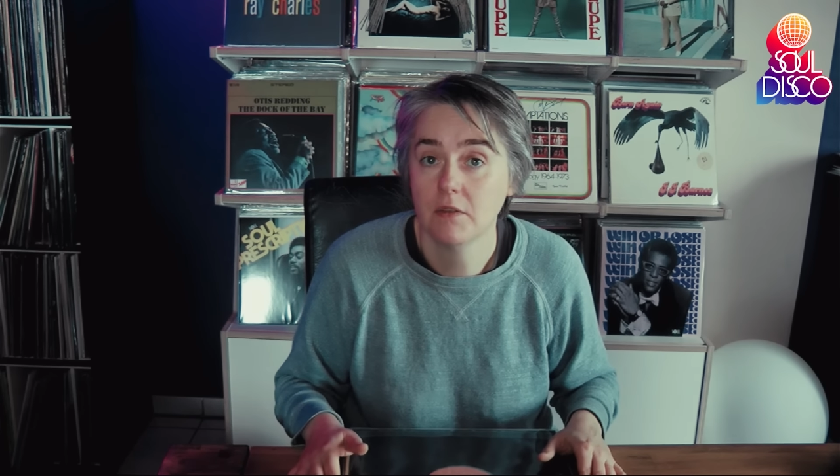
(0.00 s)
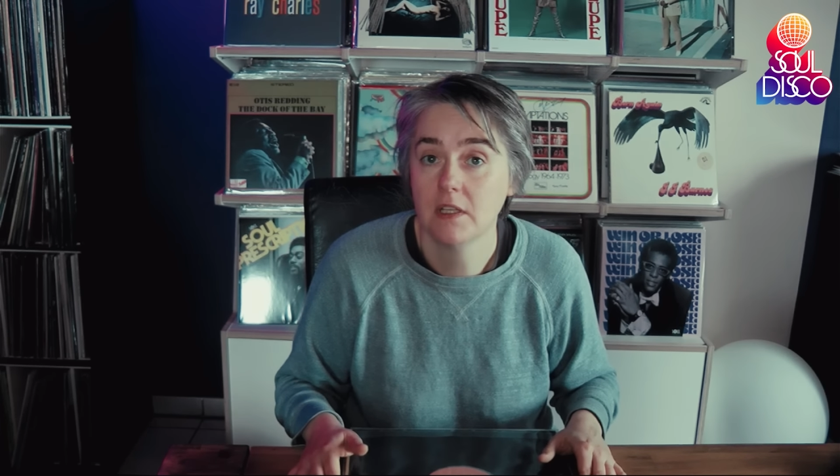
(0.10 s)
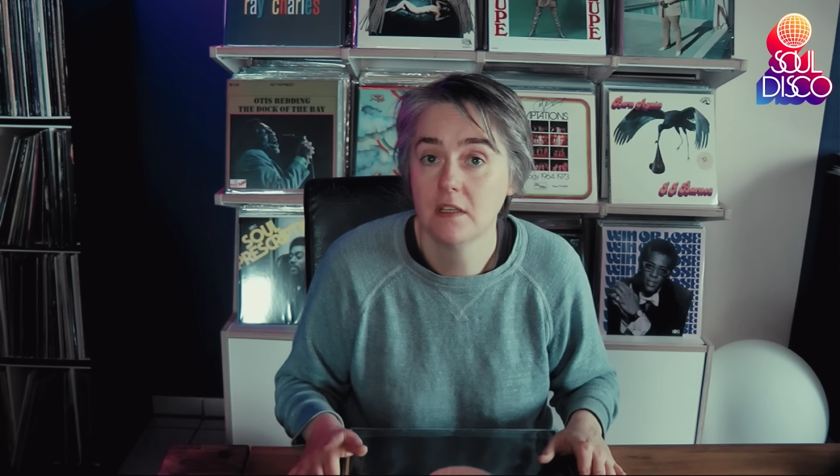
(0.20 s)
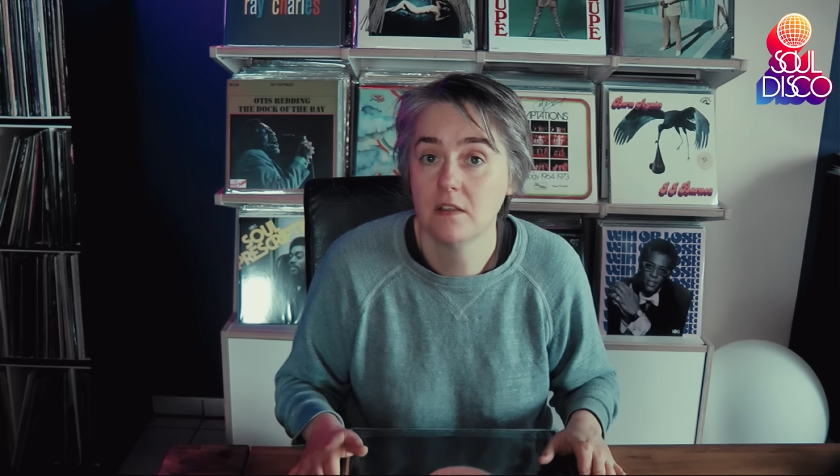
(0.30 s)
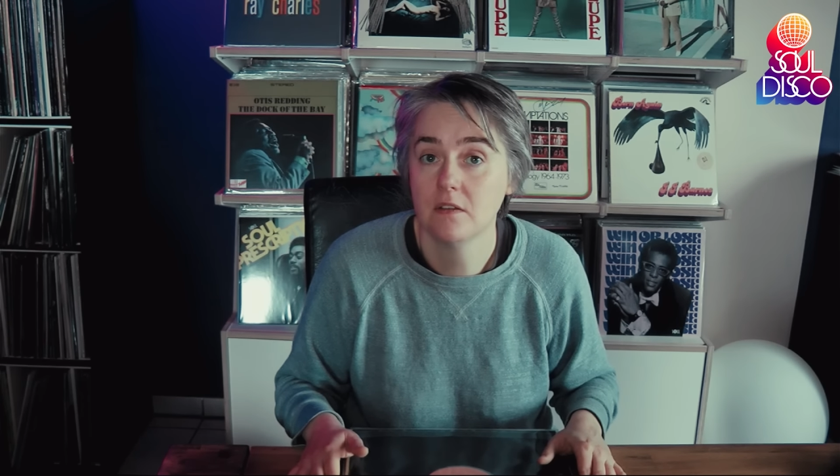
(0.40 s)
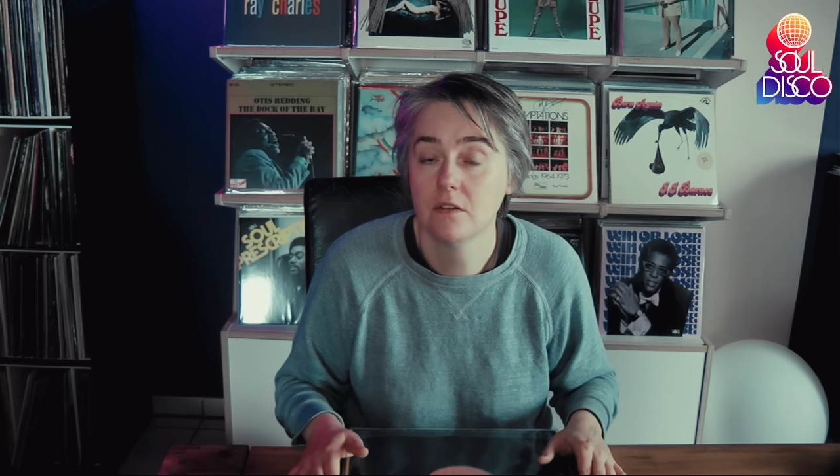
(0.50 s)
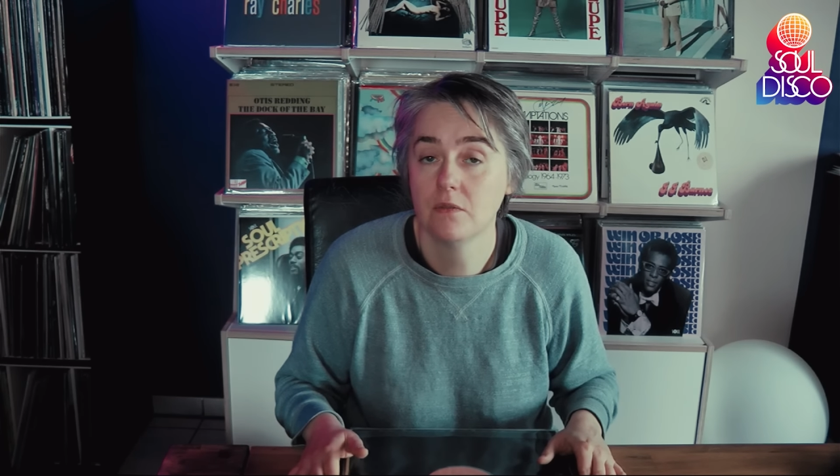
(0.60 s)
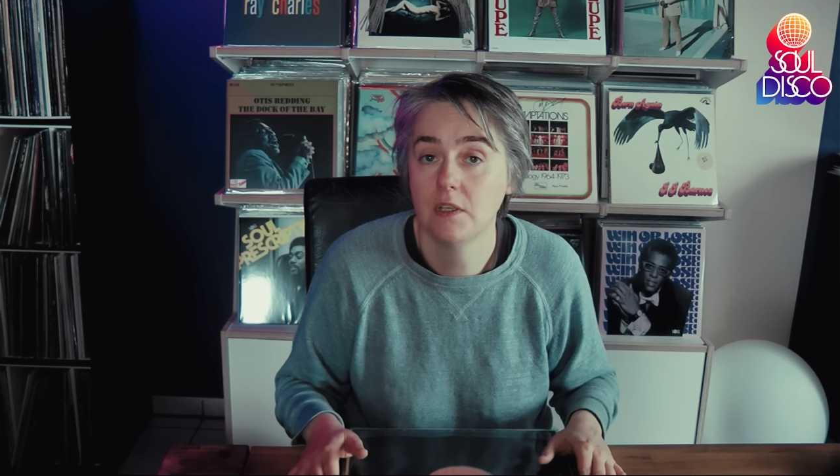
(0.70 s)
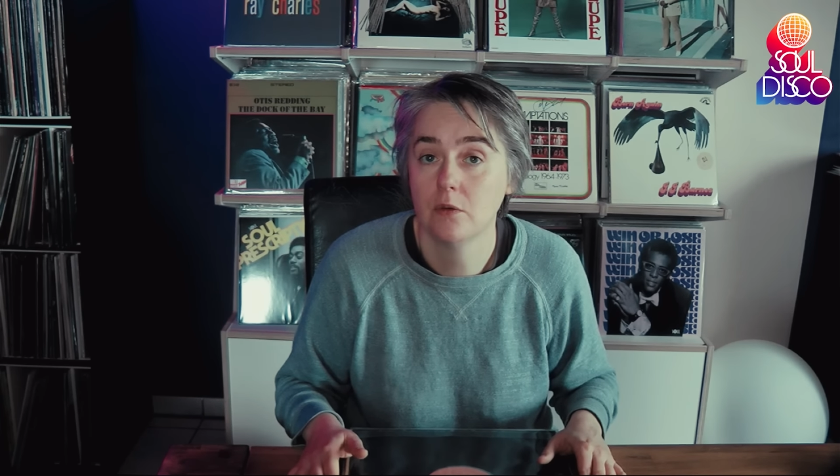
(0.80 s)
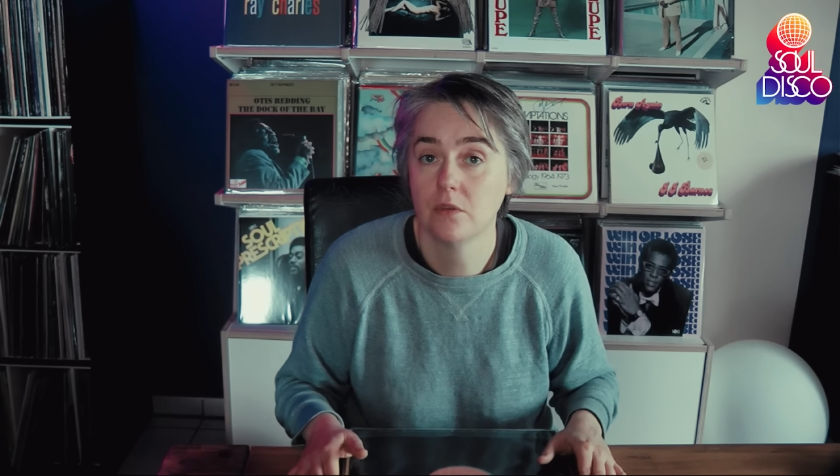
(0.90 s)
wenn ihr dieses
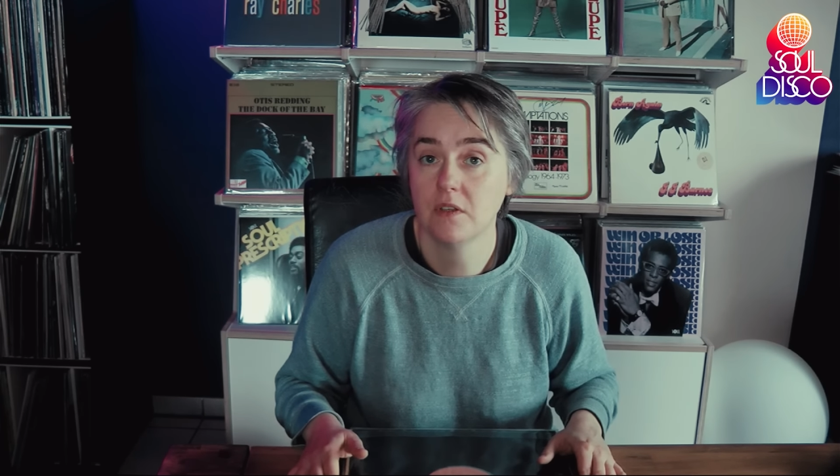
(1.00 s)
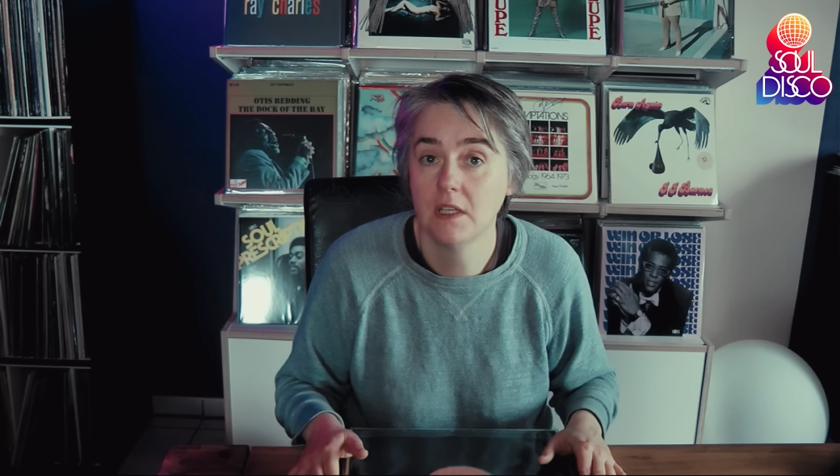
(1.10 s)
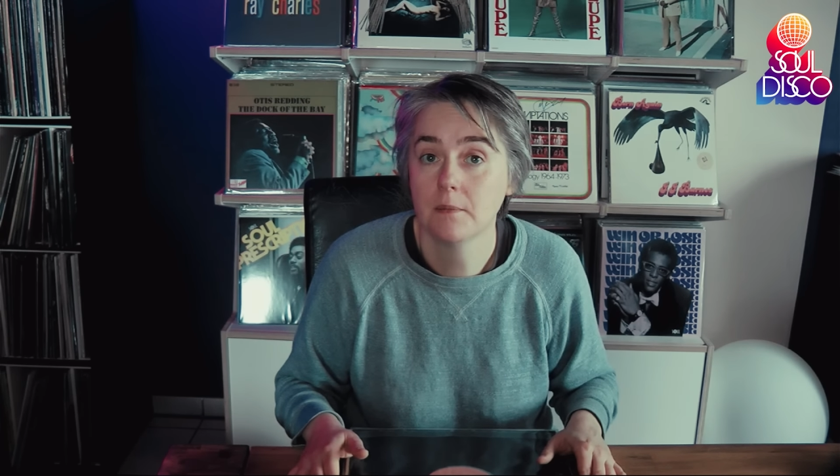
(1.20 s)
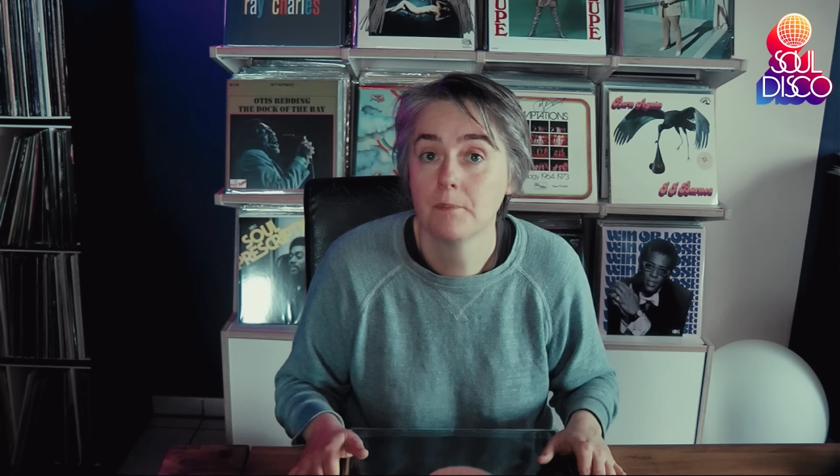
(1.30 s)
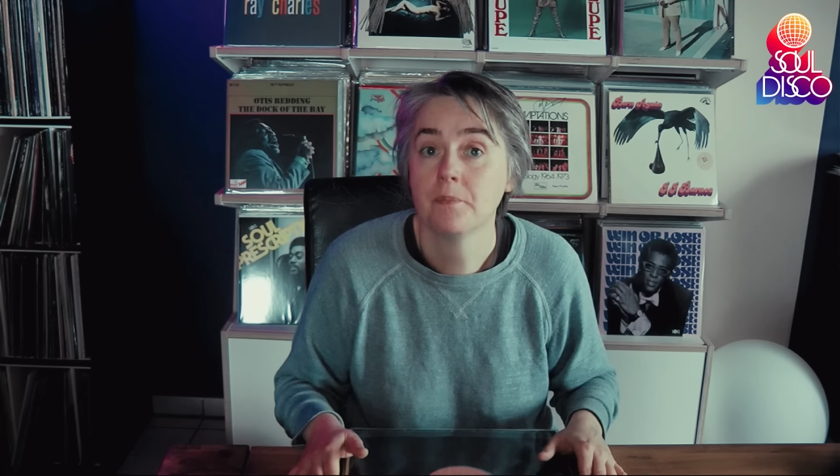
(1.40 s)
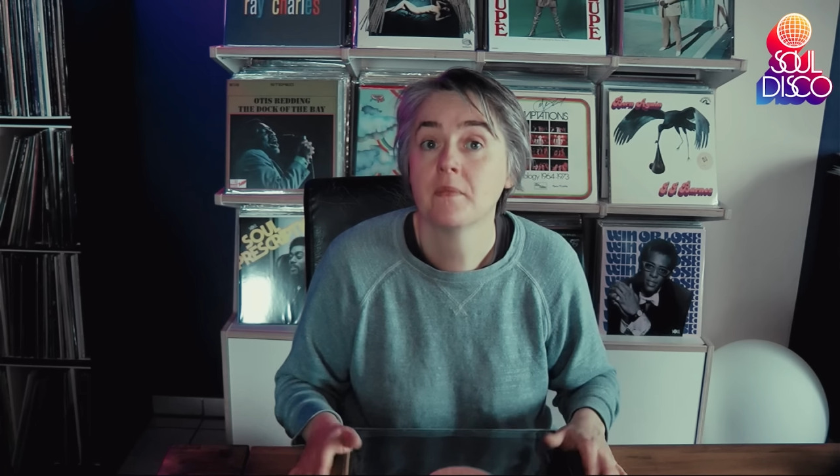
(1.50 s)
Video seht.